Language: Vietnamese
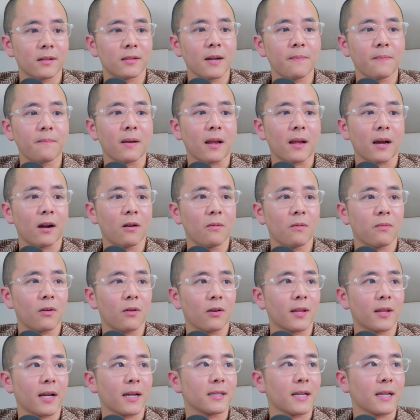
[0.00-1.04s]
Vay tín chấp là
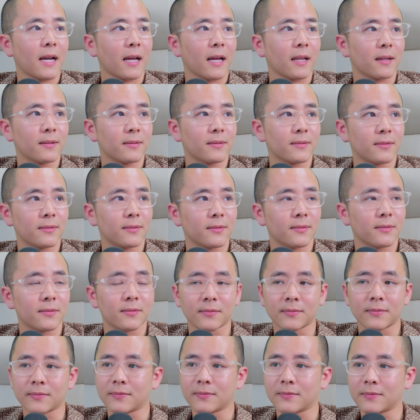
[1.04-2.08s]
không có tài sản.
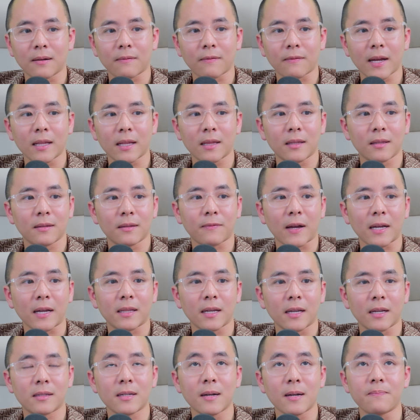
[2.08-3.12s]
Thì thường
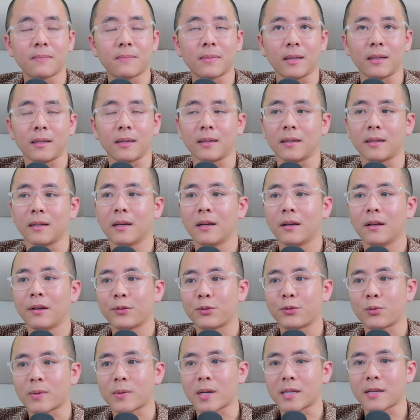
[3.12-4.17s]
vay thế chấp thì
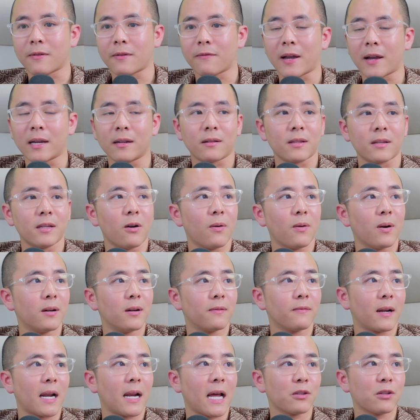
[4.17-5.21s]
chúng ta sẽ vay được
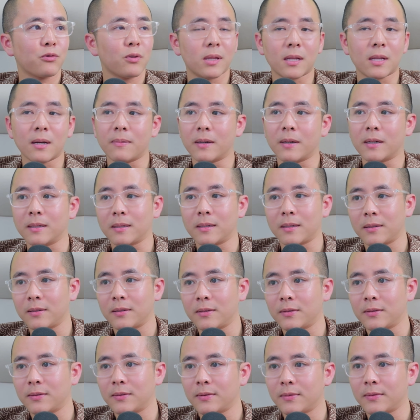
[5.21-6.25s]
nhiều hơn và lãi suất thấp
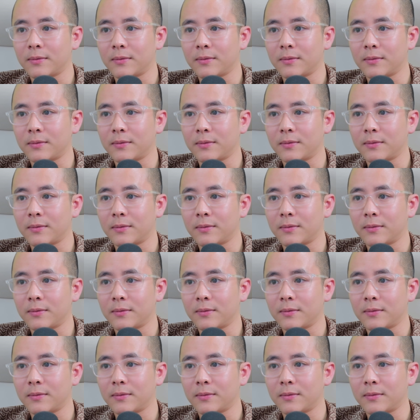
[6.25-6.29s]
hơn.